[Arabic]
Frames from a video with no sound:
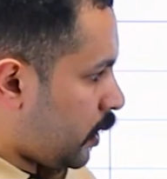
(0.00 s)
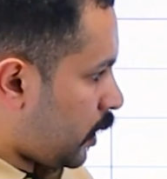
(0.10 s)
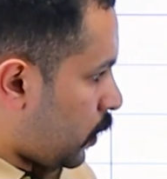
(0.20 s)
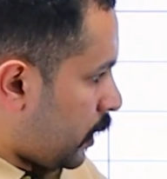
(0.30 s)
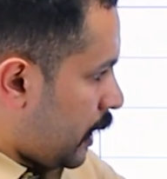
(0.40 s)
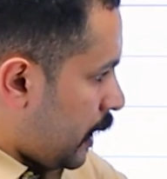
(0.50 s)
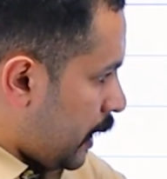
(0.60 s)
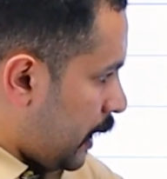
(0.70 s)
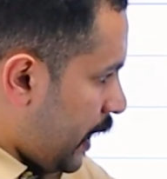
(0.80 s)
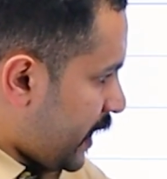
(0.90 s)
اذا هون
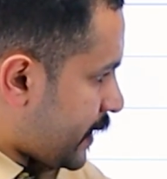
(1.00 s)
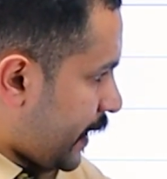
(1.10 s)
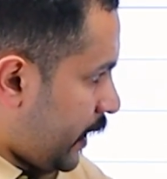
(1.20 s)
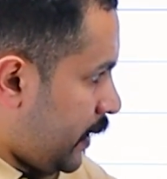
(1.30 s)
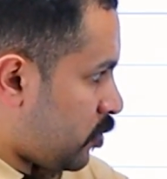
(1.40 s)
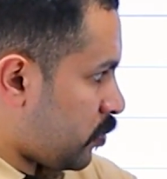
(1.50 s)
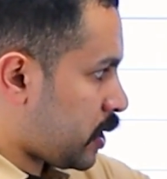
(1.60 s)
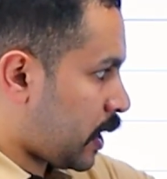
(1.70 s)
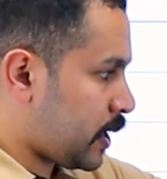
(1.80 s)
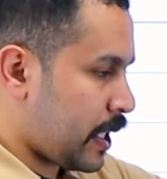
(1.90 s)
الاكس تكعيب شو
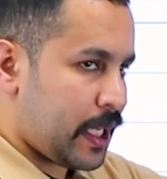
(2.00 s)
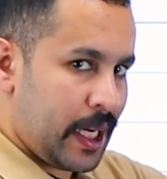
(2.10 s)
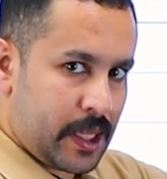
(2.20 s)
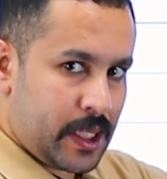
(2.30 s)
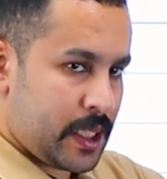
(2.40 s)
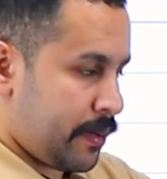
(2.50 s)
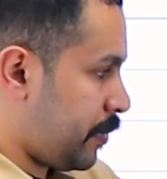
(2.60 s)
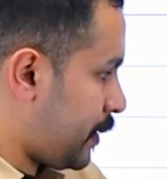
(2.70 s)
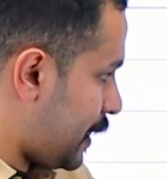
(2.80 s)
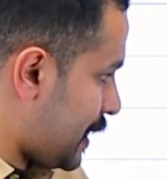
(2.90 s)
مشتقتها ثلاث اكس
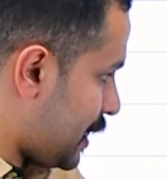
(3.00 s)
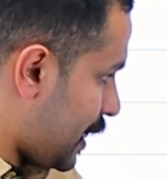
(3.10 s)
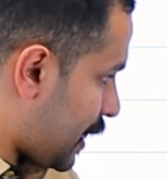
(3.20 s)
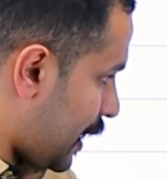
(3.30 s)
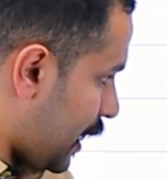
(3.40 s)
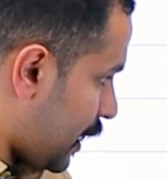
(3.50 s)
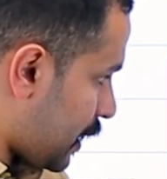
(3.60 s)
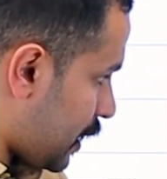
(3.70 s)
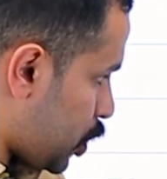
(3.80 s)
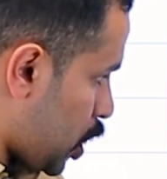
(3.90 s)
تربيع بتنزل الثلاث
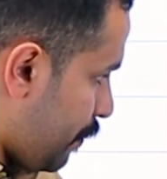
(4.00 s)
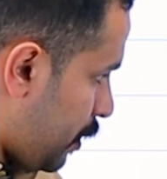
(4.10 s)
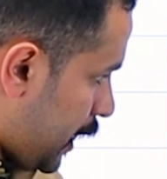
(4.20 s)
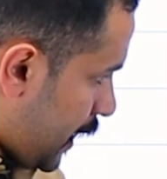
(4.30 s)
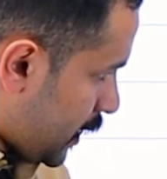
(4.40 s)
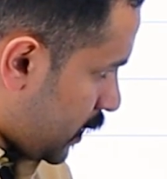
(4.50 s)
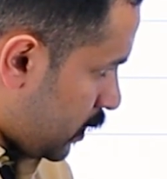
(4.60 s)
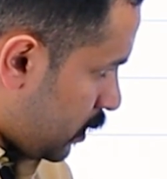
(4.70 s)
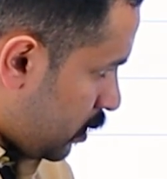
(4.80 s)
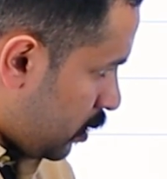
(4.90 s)
جنب
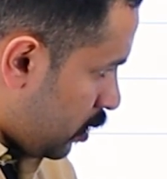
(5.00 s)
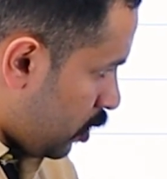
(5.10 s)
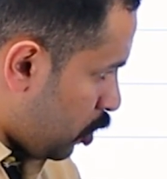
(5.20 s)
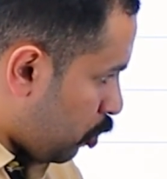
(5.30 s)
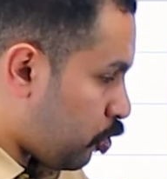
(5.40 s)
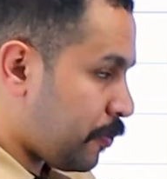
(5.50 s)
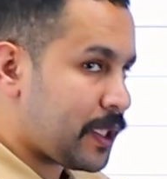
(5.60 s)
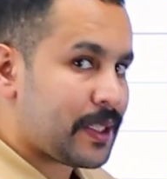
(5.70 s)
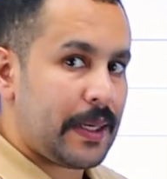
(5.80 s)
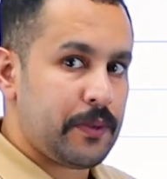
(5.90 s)
الاكس
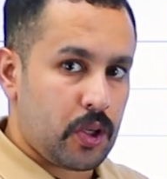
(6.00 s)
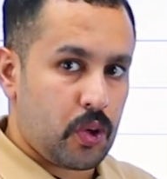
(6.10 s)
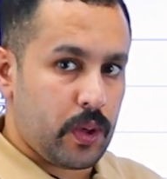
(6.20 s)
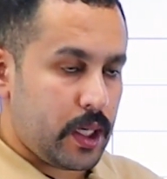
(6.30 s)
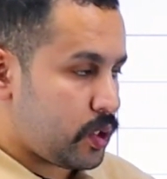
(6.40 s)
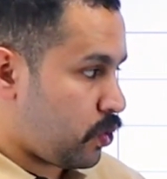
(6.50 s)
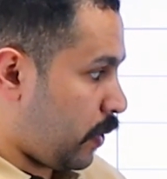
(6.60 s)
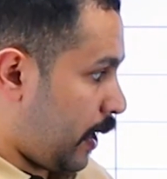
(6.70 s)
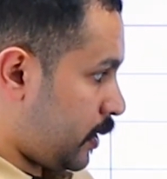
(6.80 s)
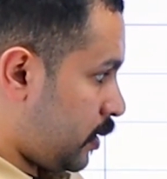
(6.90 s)
وبتطرح من القوه ايش
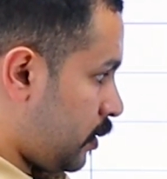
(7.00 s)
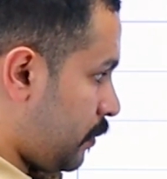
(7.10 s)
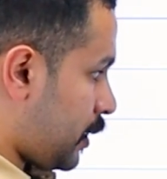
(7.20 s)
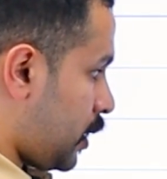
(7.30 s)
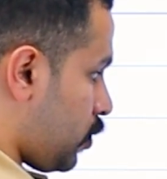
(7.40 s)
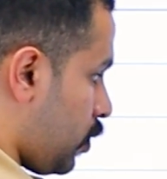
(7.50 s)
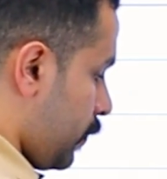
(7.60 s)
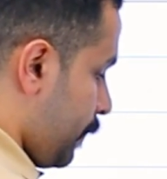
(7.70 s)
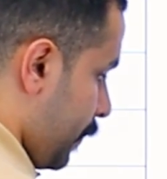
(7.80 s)
واحد مثلا هون